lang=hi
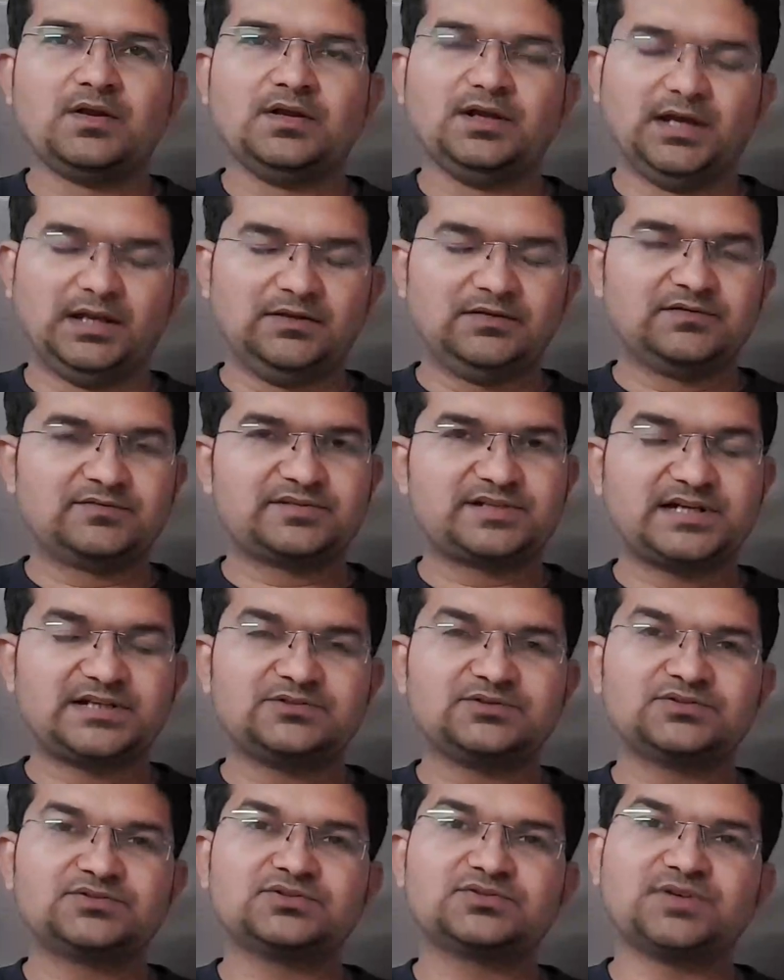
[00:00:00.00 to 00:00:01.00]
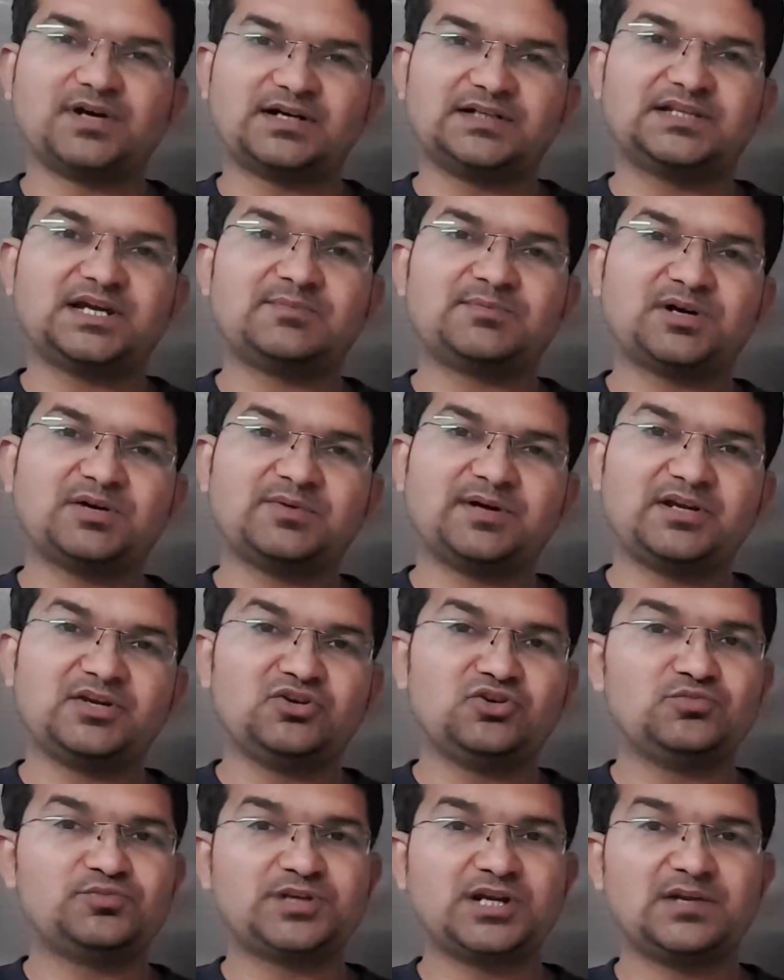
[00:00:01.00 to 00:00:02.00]
हेलो नमस्कार दोस्तों स्वागत है आपका हमारे
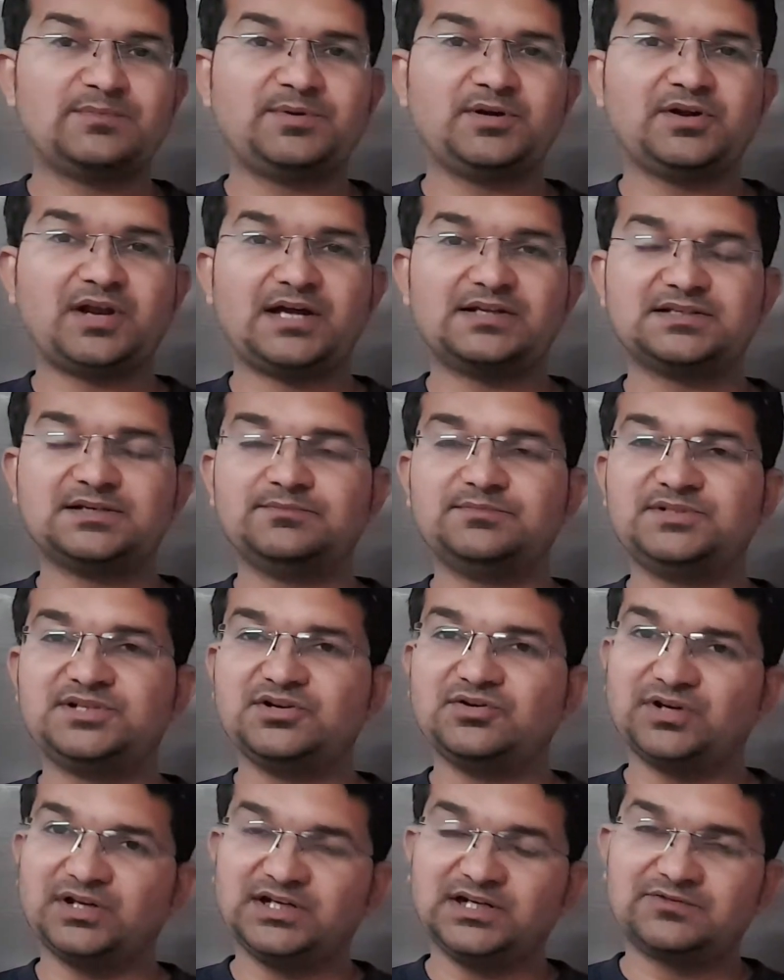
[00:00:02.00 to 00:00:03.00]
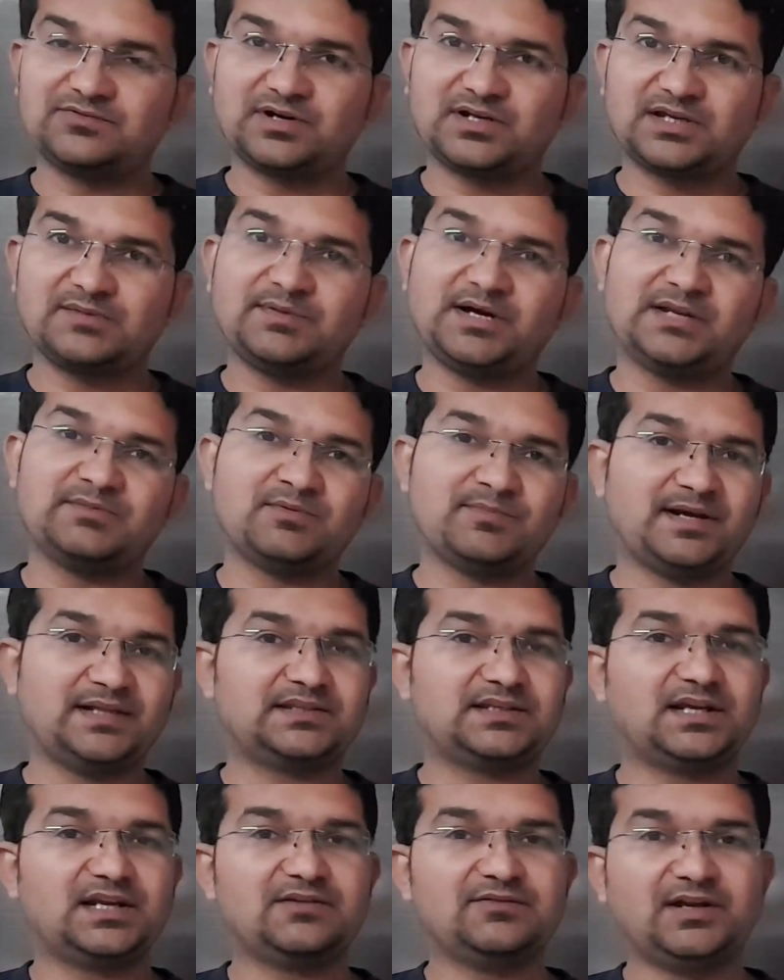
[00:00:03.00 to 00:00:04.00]
यूट्यूब चैनल पे और आज हम जियो के नेटवर्क के बारे में
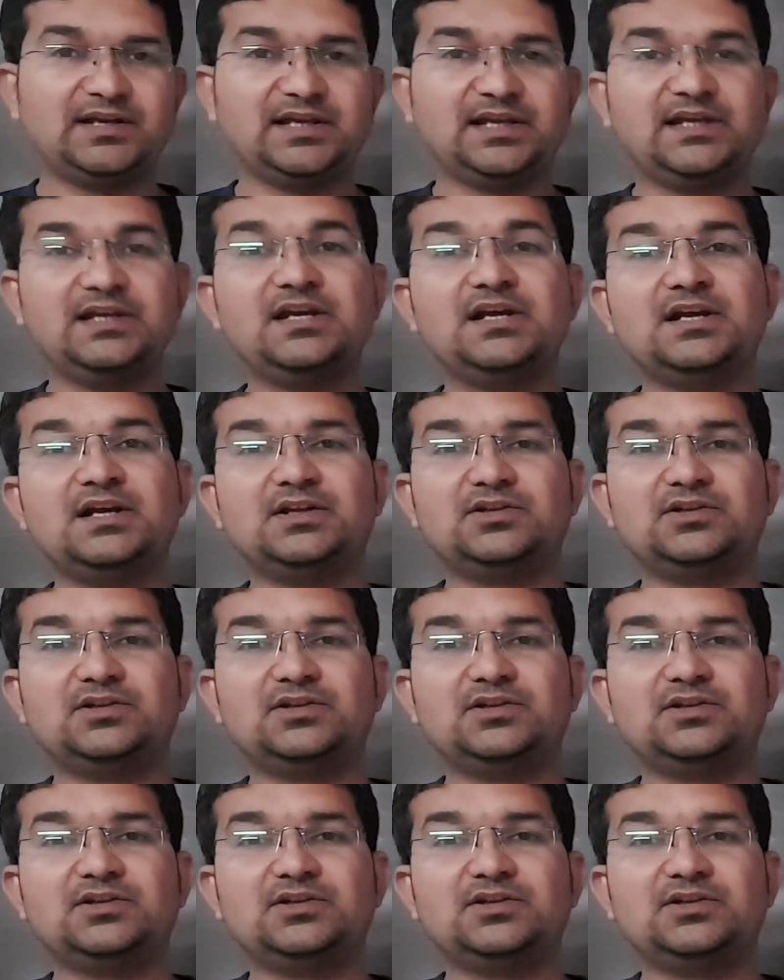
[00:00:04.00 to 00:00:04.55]
बात करने वाले हैं